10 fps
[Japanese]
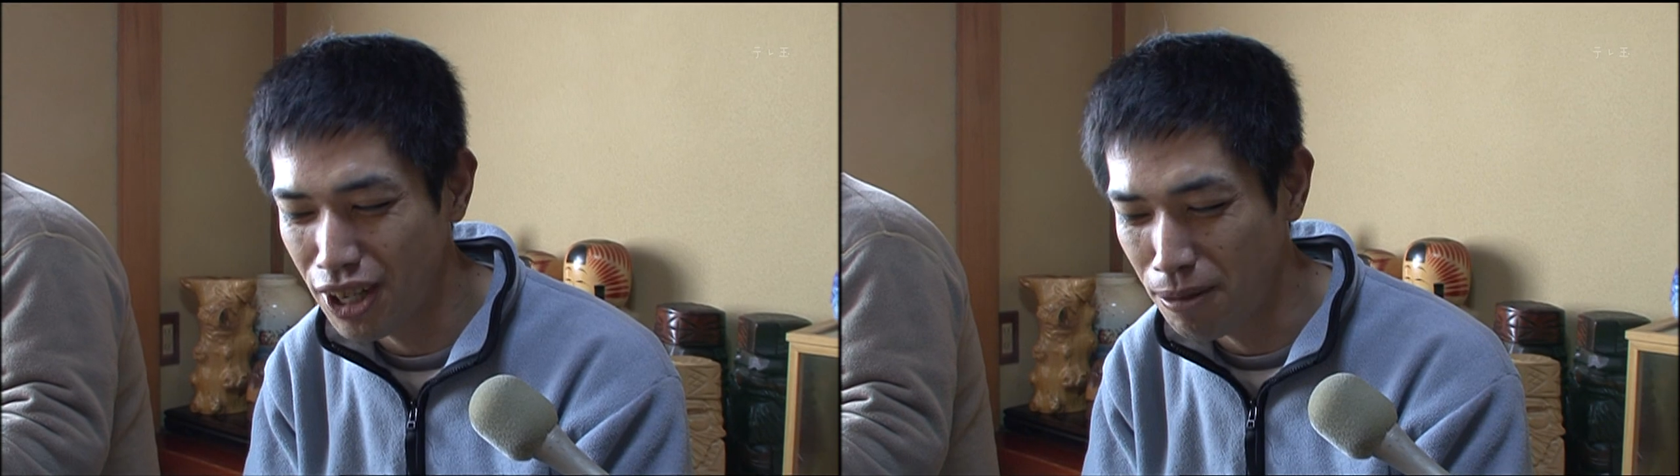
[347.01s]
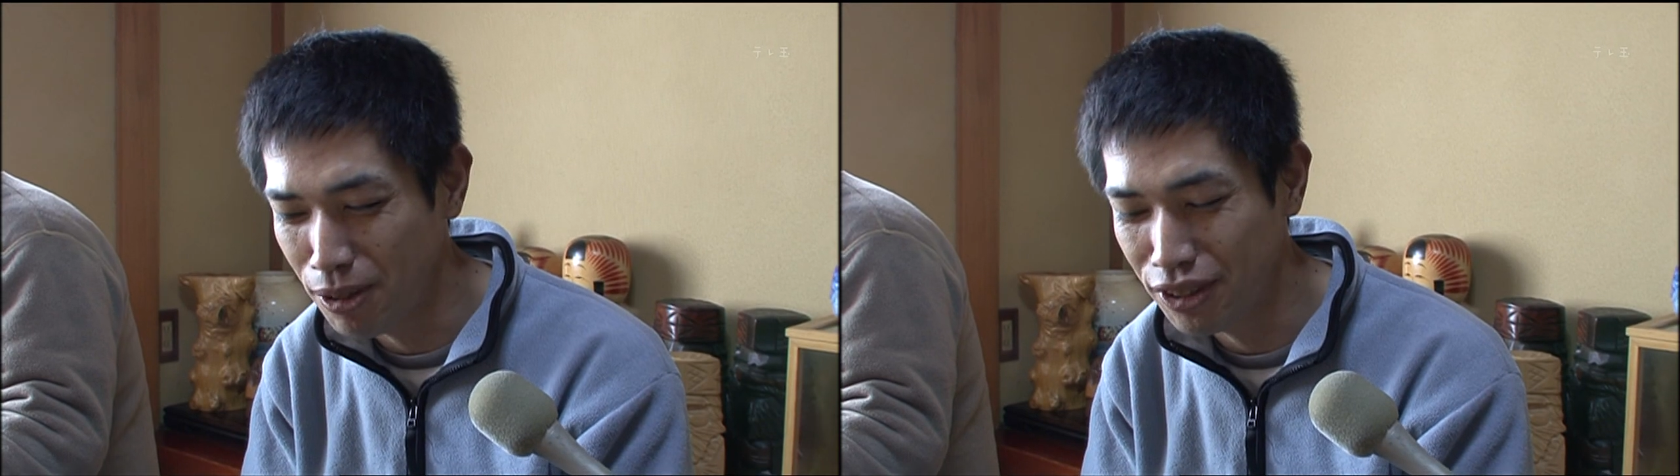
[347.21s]

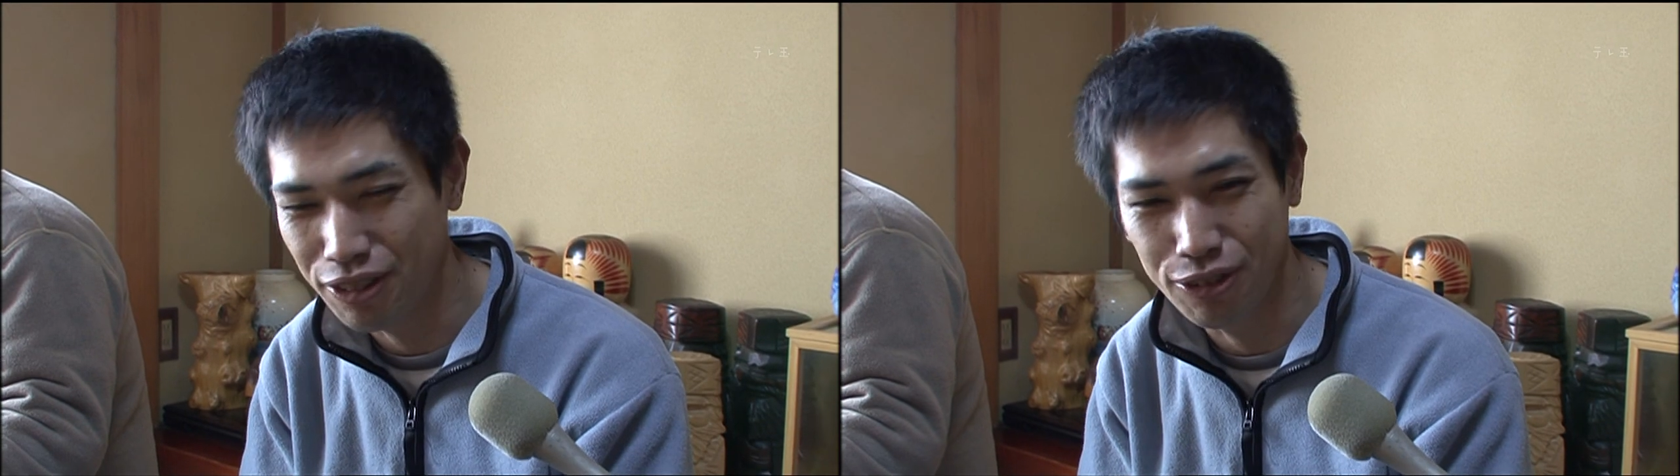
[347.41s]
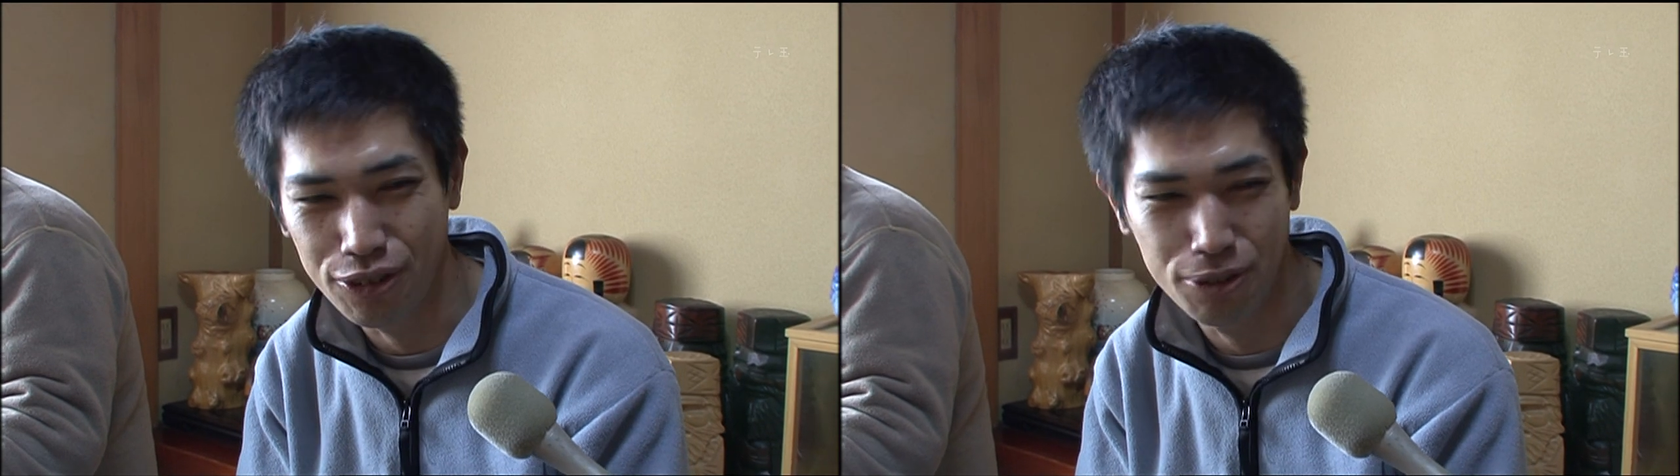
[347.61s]
甘さ
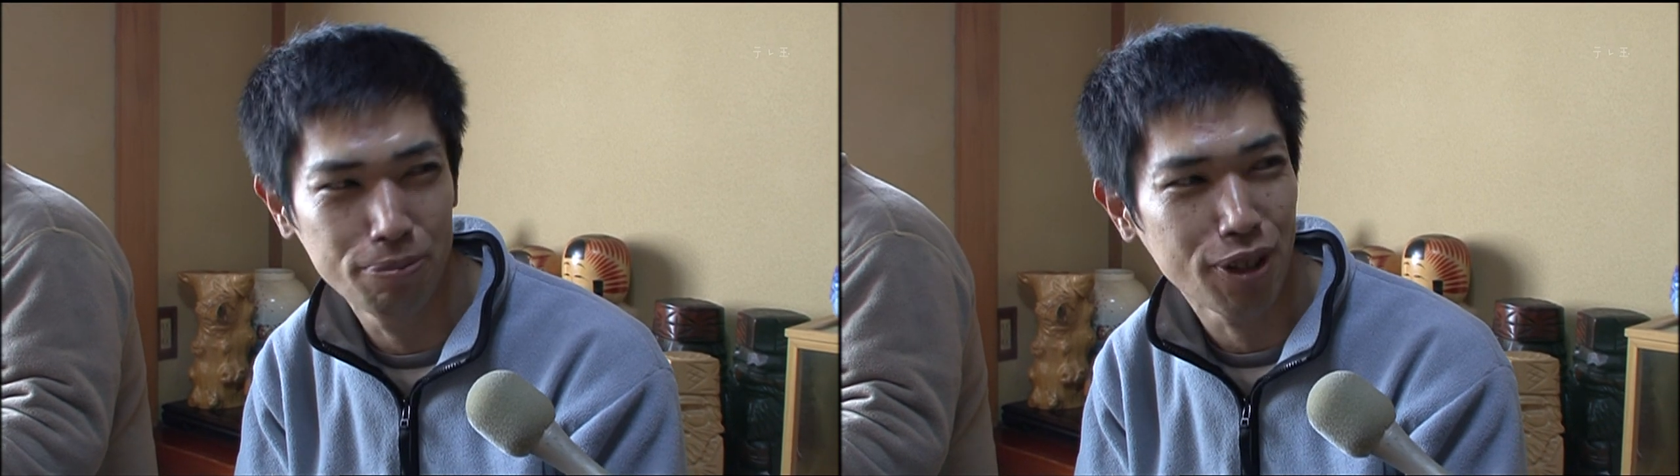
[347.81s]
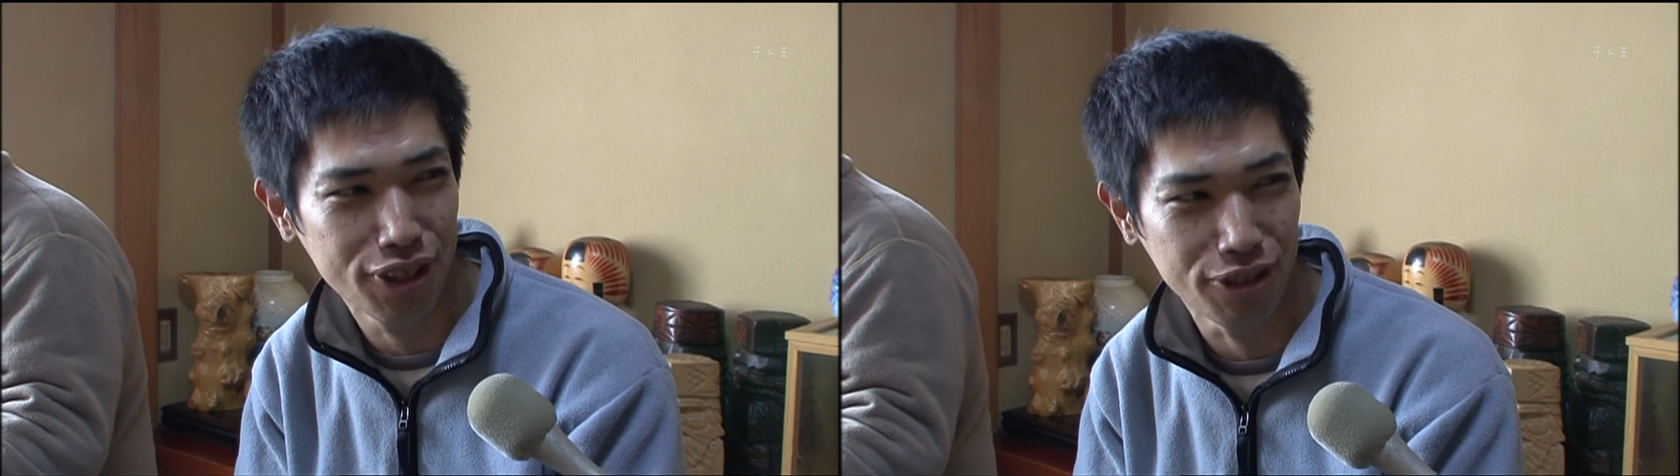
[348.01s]
と酸っ
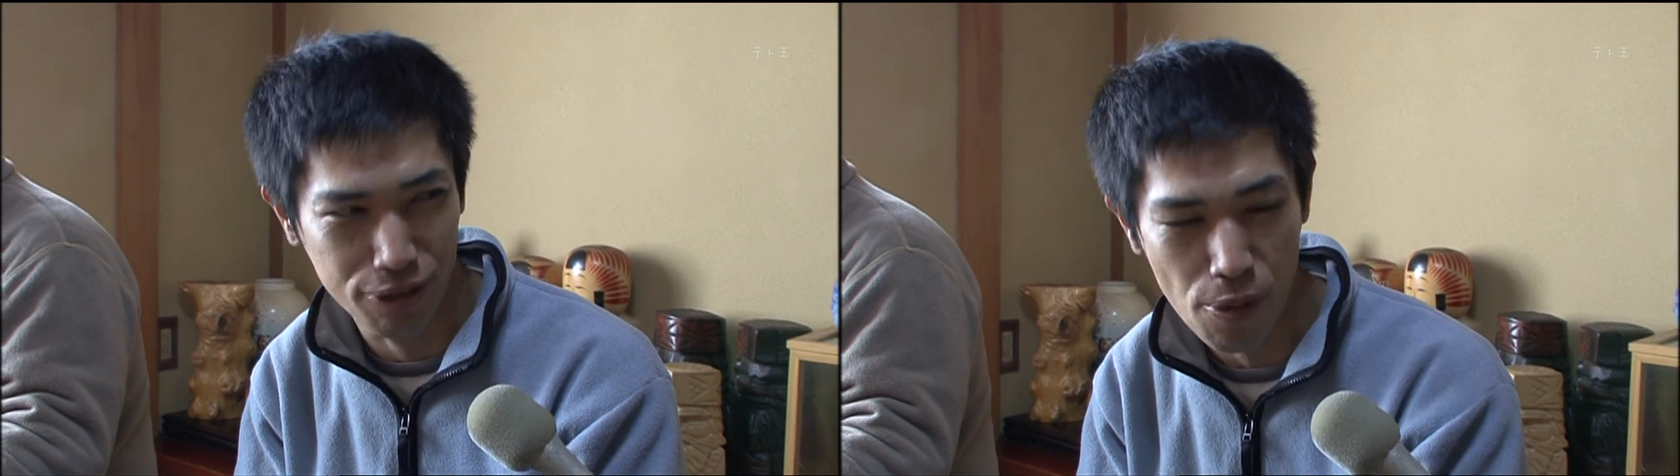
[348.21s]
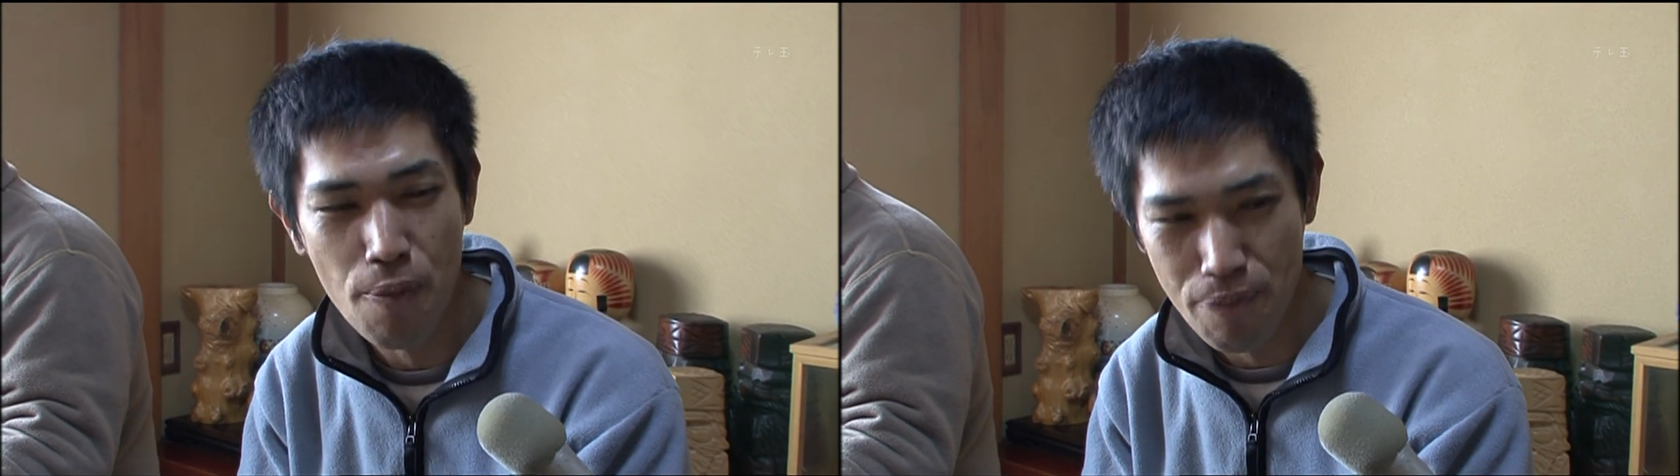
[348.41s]
ぱさと